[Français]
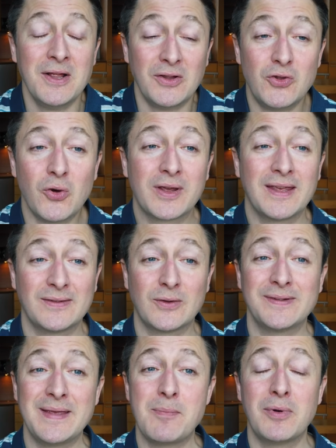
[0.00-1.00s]
Donc, est-ce que
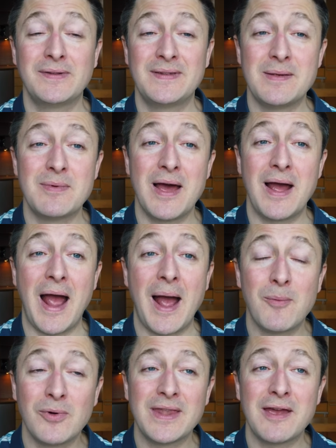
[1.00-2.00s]
c'est possible À
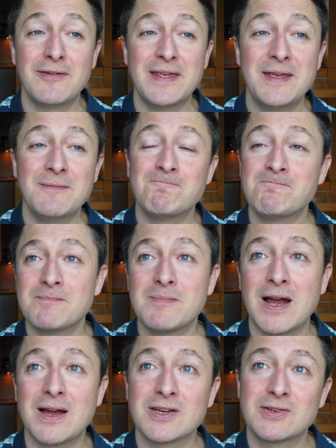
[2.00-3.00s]
mon avis,
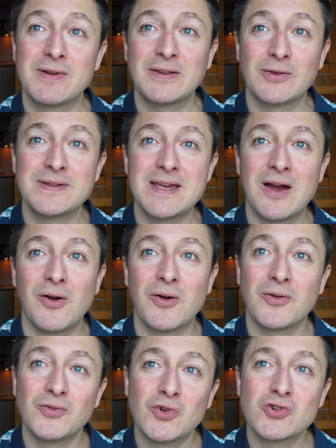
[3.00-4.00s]
ben, je vais te dire
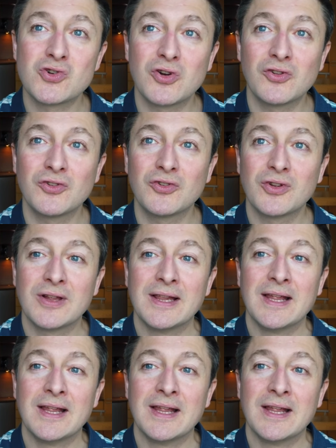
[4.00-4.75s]
euh, deux choses.